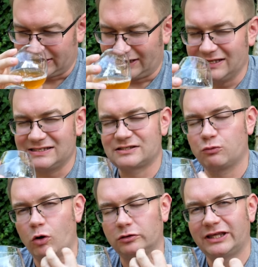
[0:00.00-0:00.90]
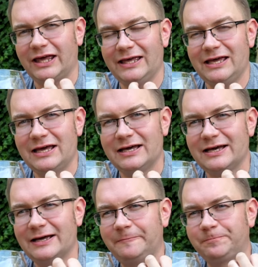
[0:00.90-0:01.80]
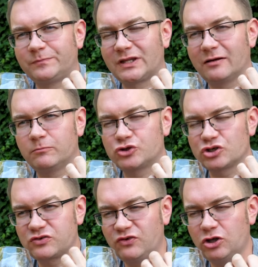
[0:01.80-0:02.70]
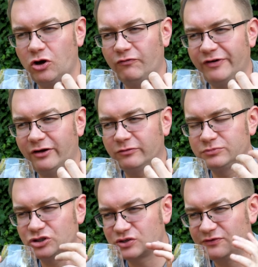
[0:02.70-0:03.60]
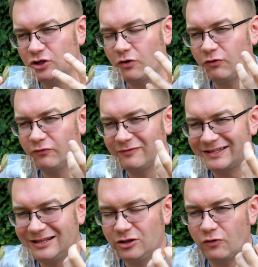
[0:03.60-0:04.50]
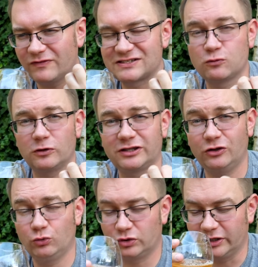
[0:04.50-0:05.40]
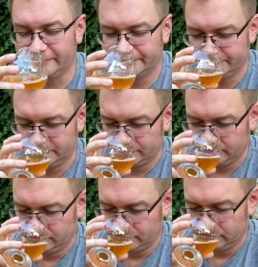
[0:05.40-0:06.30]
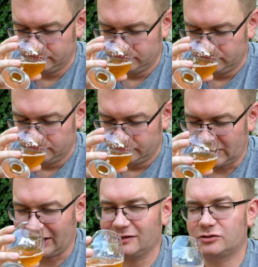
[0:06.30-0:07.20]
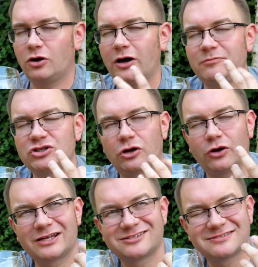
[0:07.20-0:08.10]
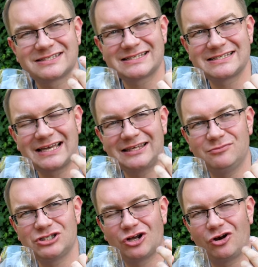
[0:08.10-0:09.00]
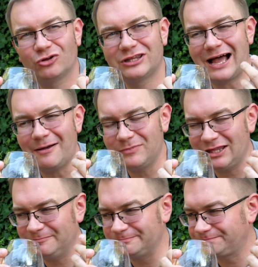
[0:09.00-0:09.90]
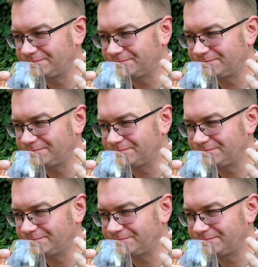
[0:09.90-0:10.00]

takiej słodkiej, brzoskwiniowe, brzoskwiniowo-waniliowe słodkie nuty. Takie trochę mi się kojarzące z jakimiś lodami.